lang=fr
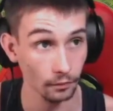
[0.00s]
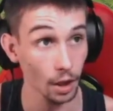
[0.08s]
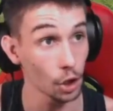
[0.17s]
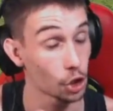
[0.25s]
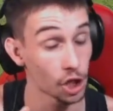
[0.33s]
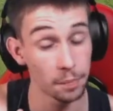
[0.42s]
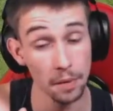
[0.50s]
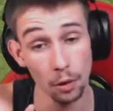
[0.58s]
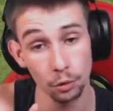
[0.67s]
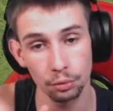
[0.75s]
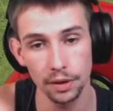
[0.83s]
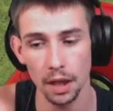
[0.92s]
J'espère en
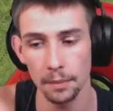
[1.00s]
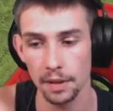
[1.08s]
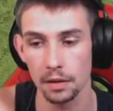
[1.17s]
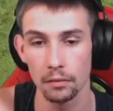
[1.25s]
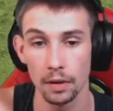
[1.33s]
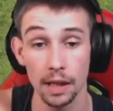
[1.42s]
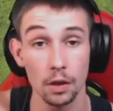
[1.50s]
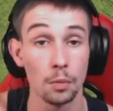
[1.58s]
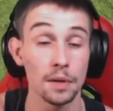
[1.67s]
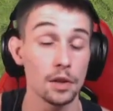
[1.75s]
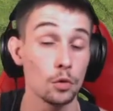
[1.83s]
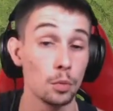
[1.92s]
tout cas, parce que voilà, il
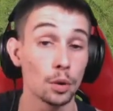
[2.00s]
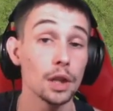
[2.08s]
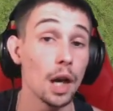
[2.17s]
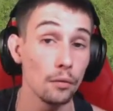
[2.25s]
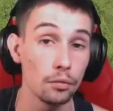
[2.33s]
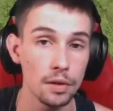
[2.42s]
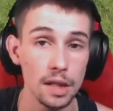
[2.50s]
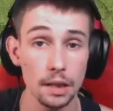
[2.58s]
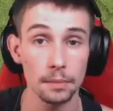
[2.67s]
commence à nous manquer, à vous aussi, hein,